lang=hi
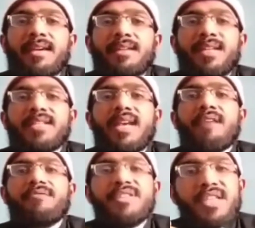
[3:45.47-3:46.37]
जैसे
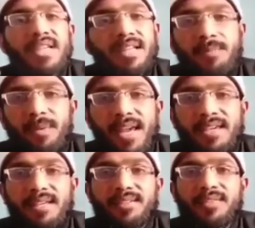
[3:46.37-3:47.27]
आप वीजे के लिए
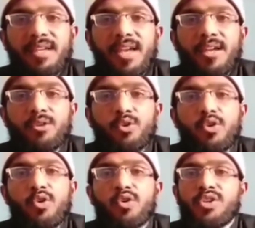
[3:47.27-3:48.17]
अप्लाई करते हैं तो
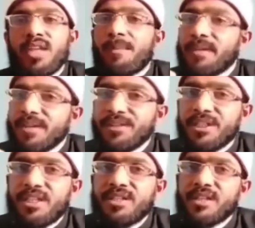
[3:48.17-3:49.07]
सम
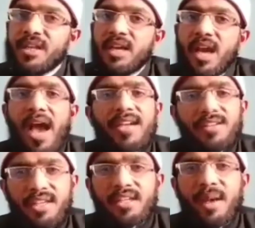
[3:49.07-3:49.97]
कंट्रीज आई
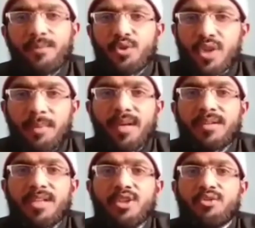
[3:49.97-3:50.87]
थिंक अब तो सब
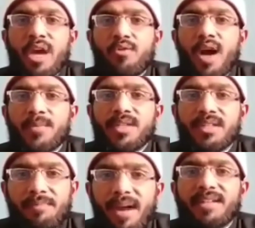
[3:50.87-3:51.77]
कंट्री जो है वो आपसे
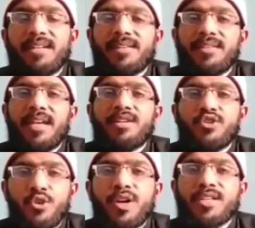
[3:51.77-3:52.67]
डिमांड करती हैं
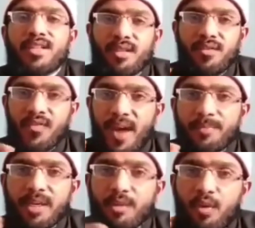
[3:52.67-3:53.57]
इंश्योरेंस
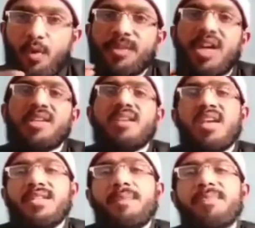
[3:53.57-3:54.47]
फार्म की क्योंकि वो भी
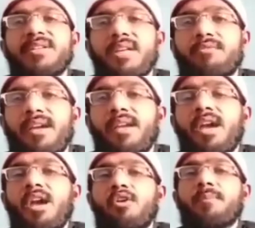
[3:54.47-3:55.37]
साथ सबमिट करवाएं
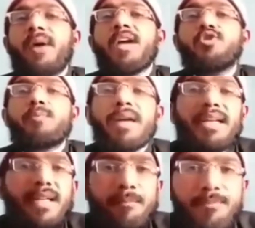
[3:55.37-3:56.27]
और बाद जो
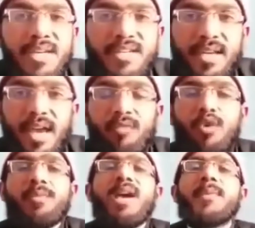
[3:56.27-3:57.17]
बड़ी कंपनीज हैं
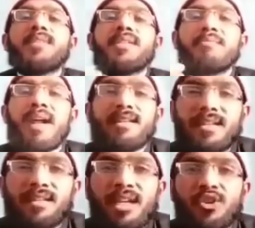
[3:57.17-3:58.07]
वो भी आपसे डिमांड
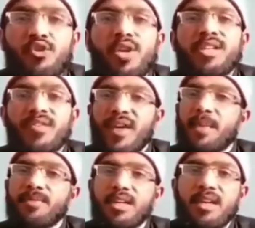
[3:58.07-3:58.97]
करती हैं इंश्योरेंस
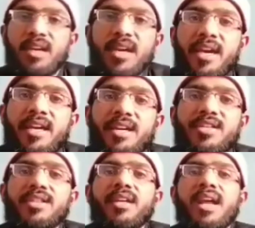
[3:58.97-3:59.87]
फार्म की
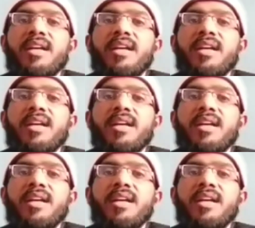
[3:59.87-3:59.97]
इसी तरह